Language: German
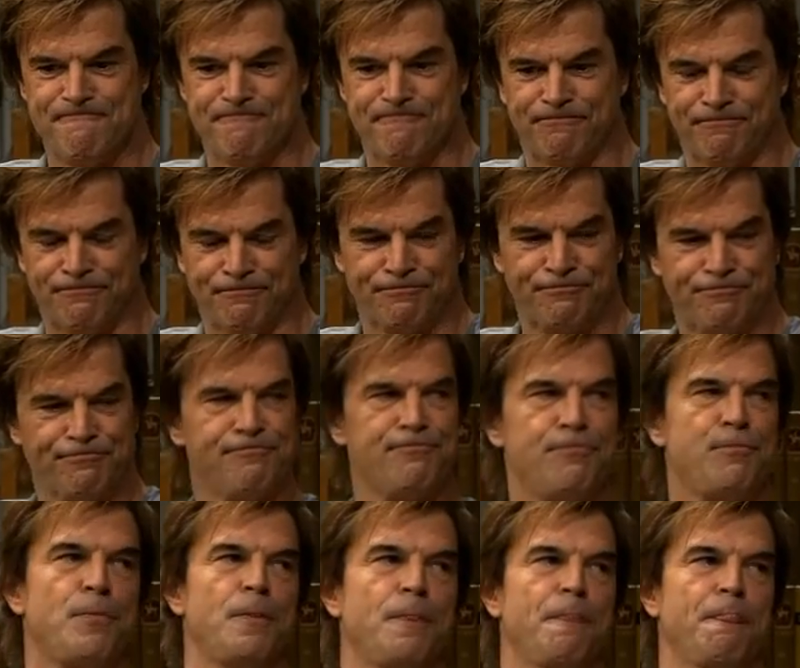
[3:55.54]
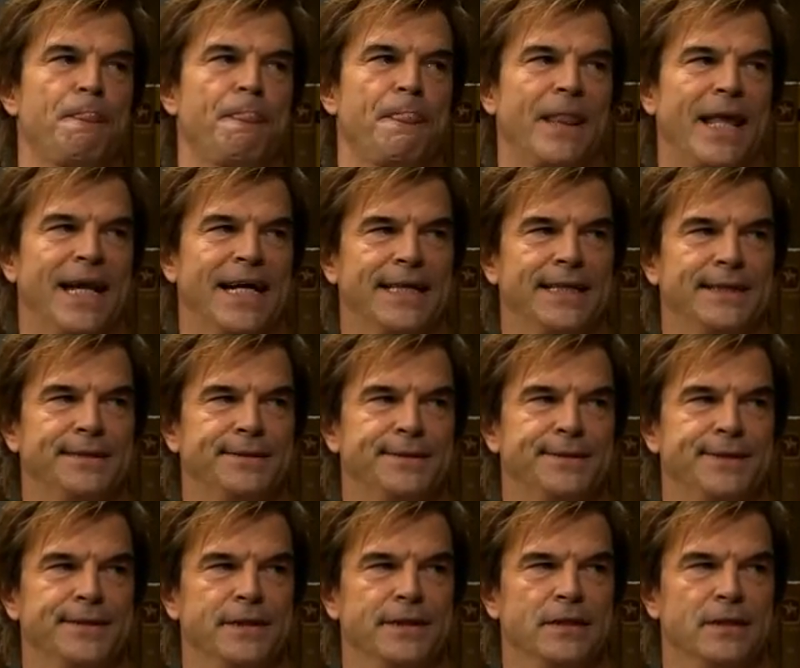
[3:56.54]
Ähm, Stimmt es eigentlich, lieber
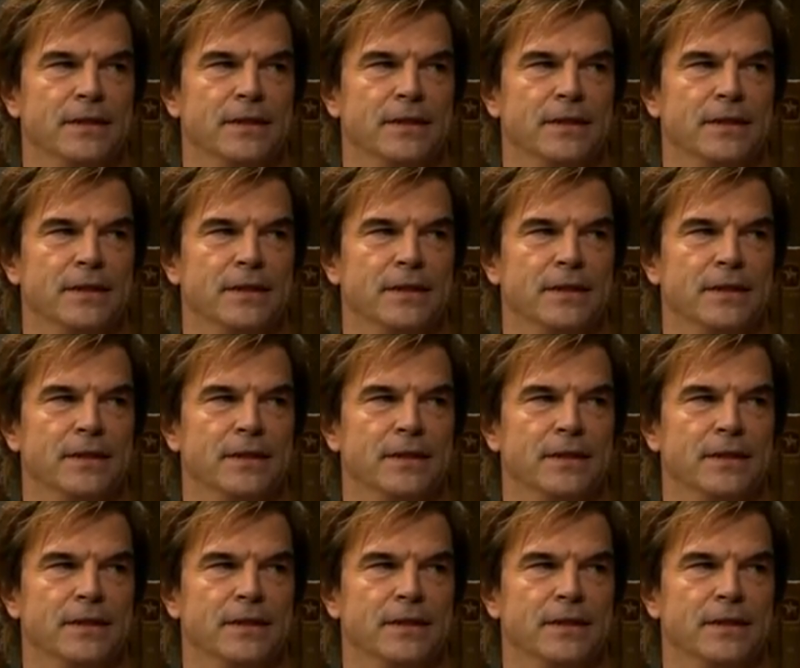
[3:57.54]
Campino,